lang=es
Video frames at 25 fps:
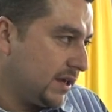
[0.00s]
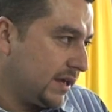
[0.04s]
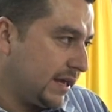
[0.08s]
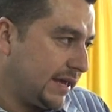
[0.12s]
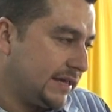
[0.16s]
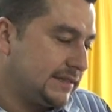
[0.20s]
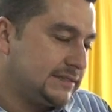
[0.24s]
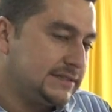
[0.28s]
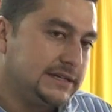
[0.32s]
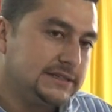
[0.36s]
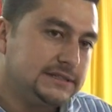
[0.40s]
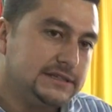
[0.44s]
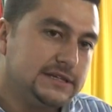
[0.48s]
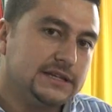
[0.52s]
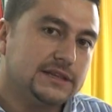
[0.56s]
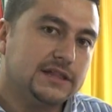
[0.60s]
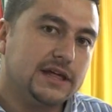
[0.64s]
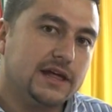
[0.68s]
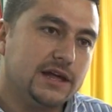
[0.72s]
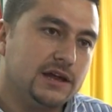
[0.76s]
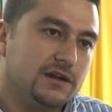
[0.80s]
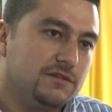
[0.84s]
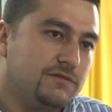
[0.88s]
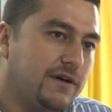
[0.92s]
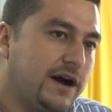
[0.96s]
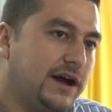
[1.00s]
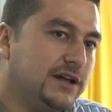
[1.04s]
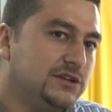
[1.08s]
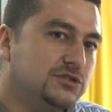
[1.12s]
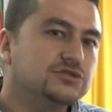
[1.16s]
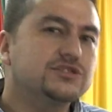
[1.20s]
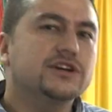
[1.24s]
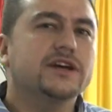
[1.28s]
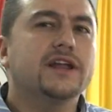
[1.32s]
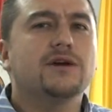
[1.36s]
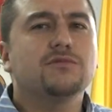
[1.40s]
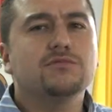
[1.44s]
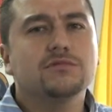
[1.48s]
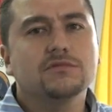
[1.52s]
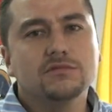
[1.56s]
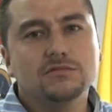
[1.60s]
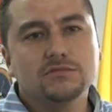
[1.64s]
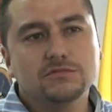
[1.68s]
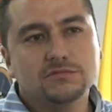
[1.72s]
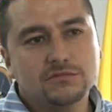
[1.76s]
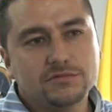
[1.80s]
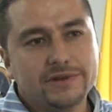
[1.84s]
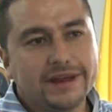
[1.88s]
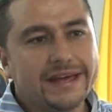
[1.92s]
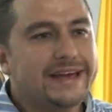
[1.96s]
que se cita del fallo, será
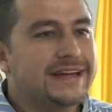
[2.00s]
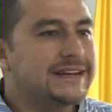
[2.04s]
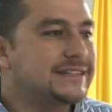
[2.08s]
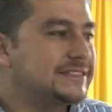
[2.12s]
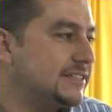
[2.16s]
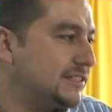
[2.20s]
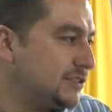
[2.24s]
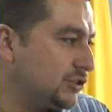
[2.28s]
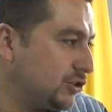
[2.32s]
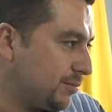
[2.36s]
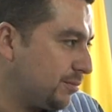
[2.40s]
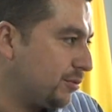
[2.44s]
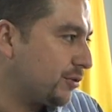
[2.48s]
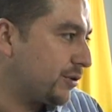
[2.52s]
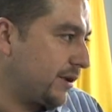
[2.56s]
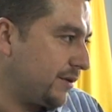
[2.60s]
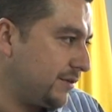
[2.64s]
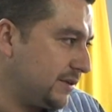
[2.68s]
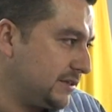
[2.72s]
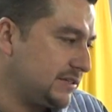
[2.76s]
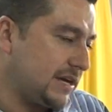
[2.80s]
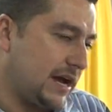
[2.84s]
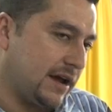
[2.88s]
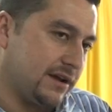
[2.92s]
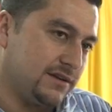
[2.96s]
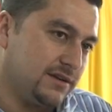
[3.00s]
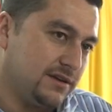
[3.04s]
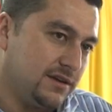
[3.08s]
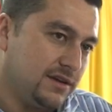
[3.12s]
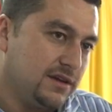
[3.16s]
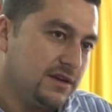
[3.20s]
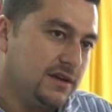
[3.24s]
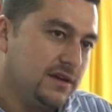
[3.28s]
un, ejercicio por revisar